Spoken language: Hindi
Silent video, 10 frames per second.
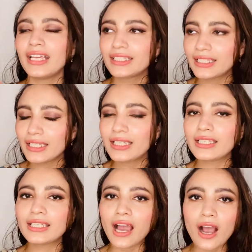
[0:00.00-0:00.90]
कि
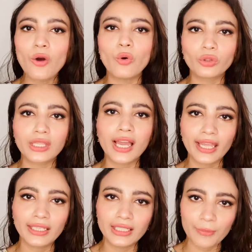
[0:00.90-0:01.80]
क्या होता
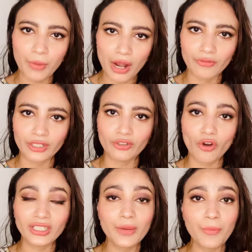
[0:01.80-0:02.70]
है ये पावर
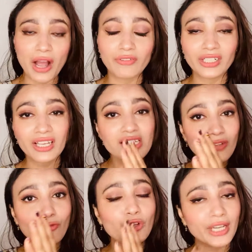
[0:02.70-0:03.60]
और ये पावर कैसे
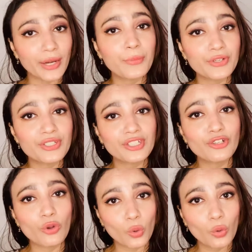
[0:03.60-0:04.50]
वो टेन परसेंट
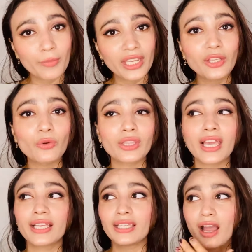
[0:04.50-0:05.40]
लोगों में ही होता
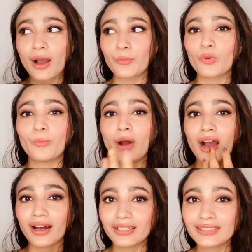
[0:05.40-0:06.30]
है क्या आपको
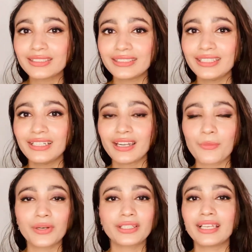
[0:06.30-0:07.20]
बाहर से सीखना
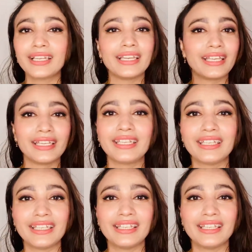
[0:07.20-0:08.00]
पड़ता है नहीं